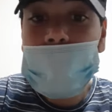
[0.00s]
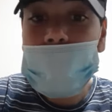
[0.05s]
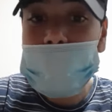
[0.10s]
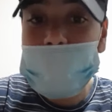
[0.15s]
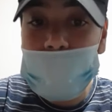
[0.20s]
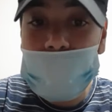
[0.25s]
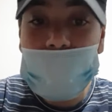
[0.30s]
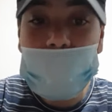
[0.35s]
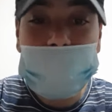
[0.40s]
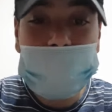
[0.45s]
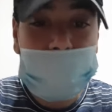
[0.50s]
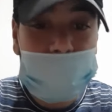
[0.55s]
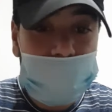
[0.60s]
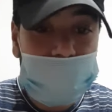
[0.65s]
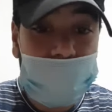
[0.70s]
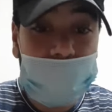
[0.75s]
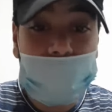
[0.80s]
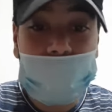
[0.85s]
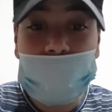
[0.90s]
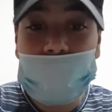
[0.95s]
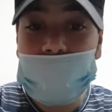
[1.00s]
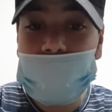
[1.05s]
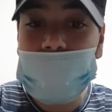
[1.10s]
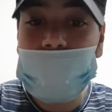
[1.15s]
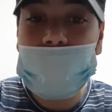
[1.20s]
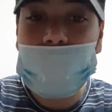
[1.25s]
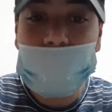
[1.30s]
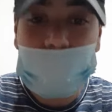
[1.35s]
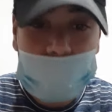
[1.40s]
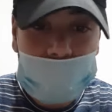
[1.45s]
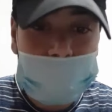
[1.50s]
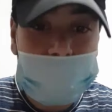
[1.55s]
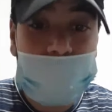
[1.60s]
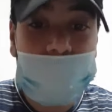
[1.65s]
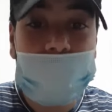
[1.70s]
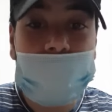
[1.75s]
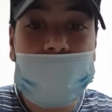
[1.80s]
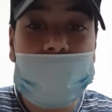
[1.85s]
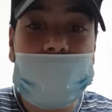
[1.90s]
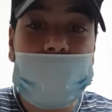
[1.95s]
بهم بشكل آه،
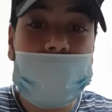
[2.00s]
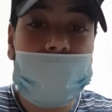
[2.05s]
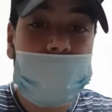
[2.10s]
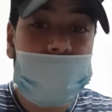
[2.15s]
كبير